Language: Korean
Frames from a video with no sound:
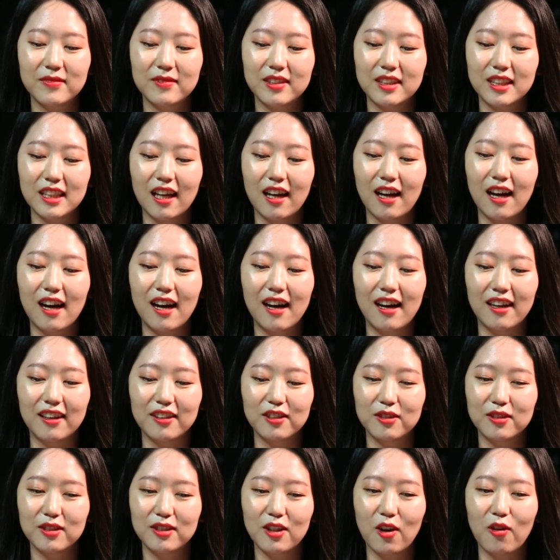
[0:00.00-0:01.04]
제가
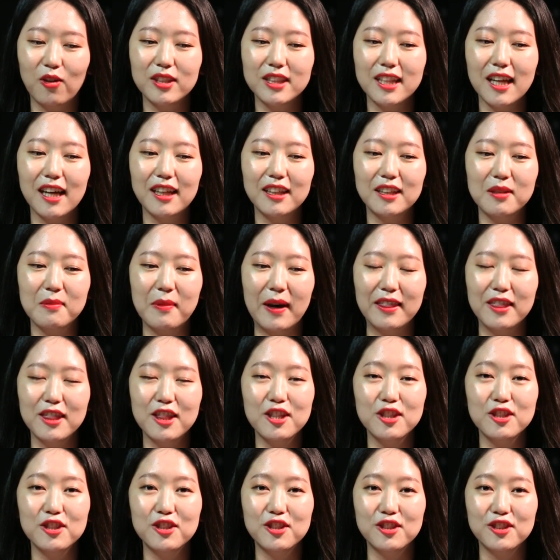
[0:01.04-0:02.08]
영상을
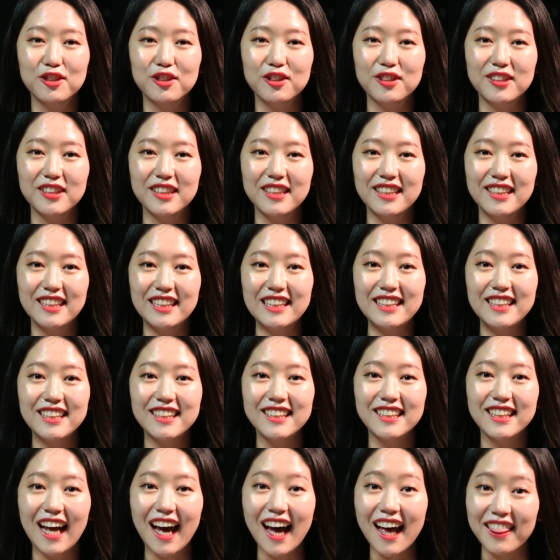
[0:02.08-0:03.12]
만들 수
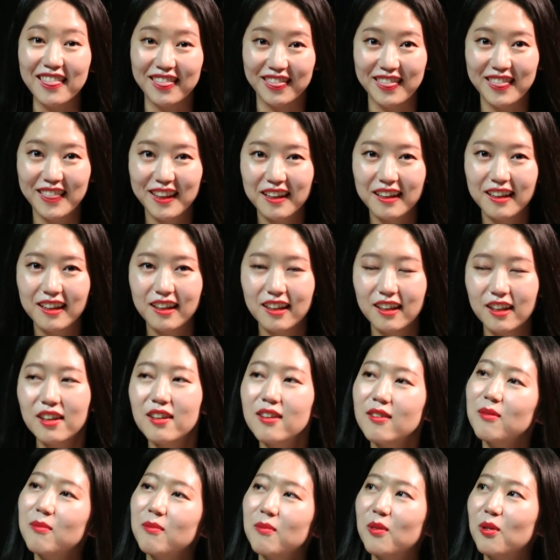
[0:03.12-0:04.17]
있는 한
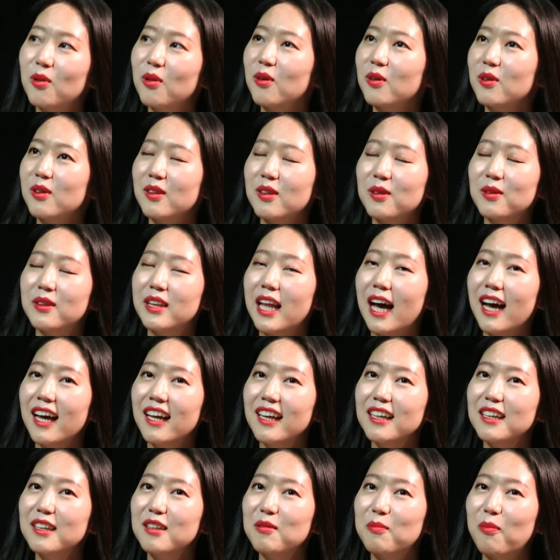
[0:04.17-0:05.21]
뭐,
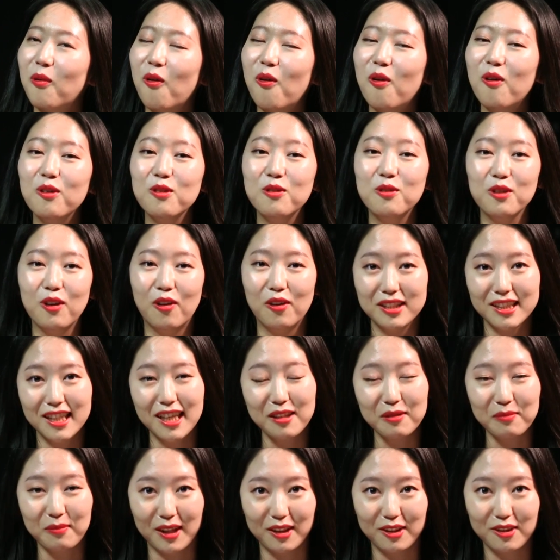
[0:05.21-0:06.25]
나이를 먹어도
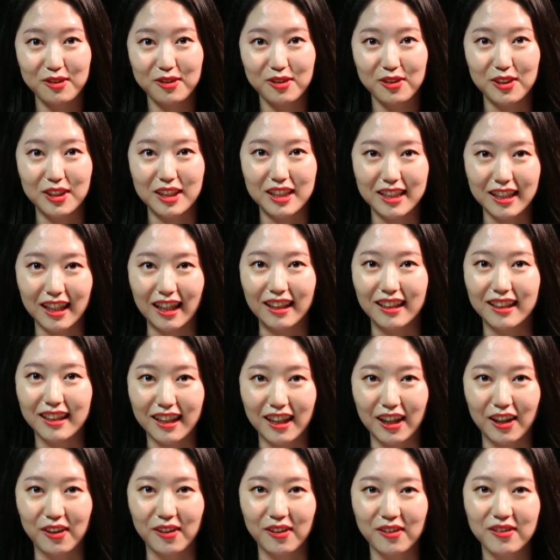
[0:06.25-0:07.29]
영상은 만들 수 있지
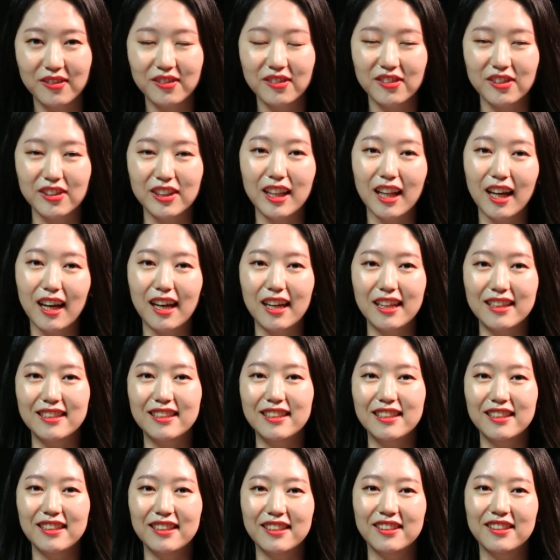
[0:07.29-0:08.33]
않을까요?
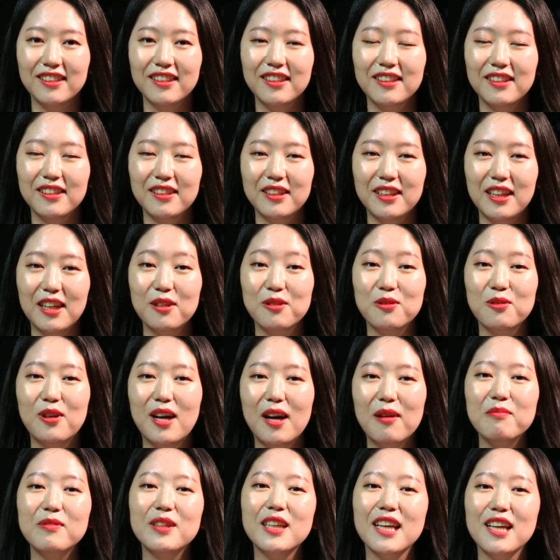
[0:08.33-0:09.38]
그때까지 계속
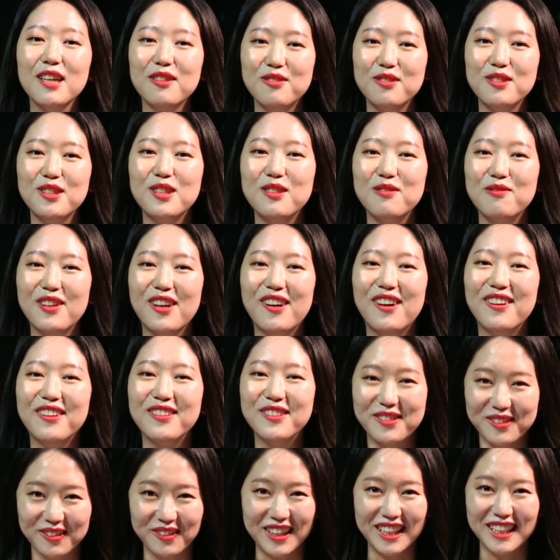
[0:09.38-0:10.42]
함께
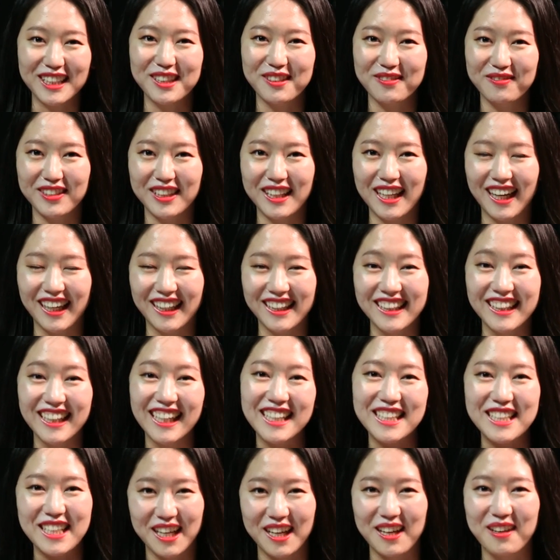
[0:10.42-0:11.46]
해주시면 좋겠습니다. 그게
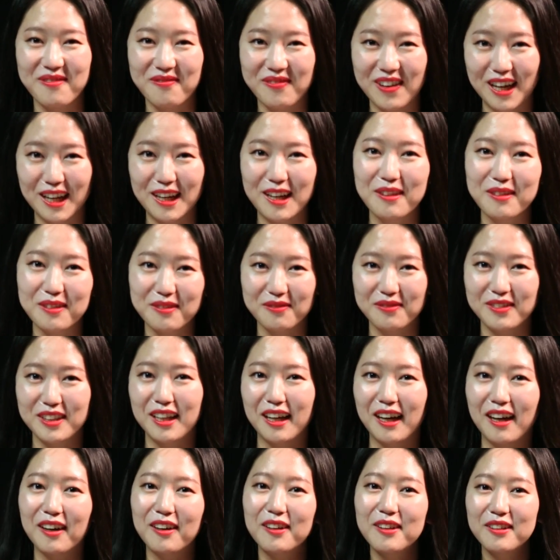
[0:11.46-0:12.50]
제
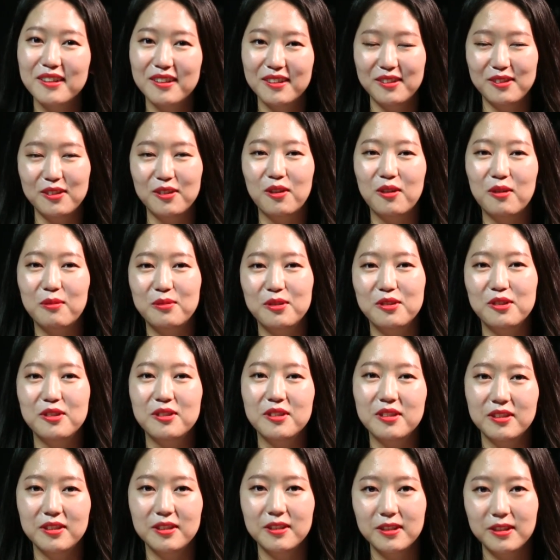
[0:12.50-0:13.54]
바람입니다. 여러분,
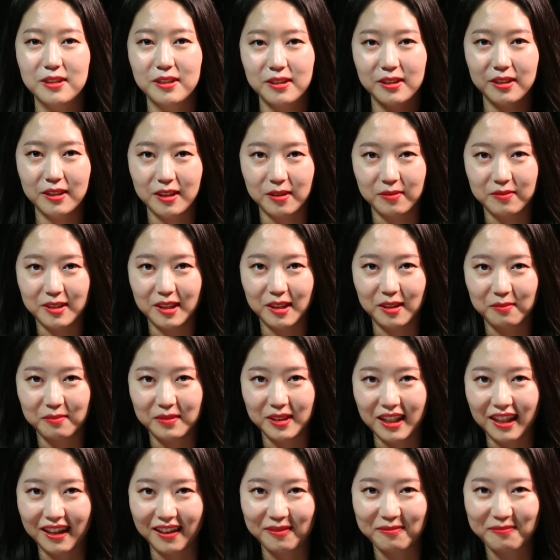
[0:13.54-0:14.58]

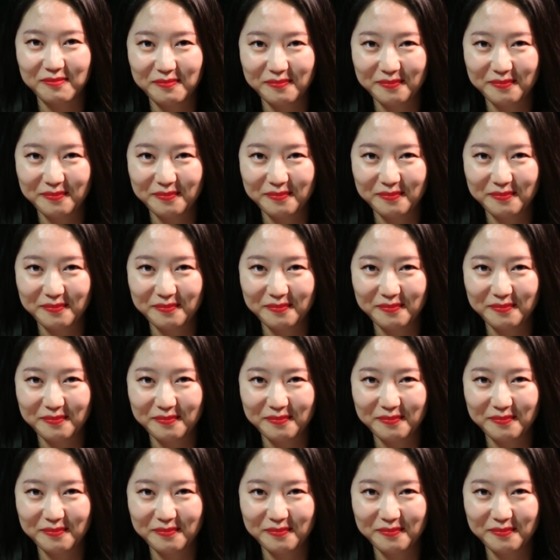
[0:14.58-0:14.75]
감사합니다.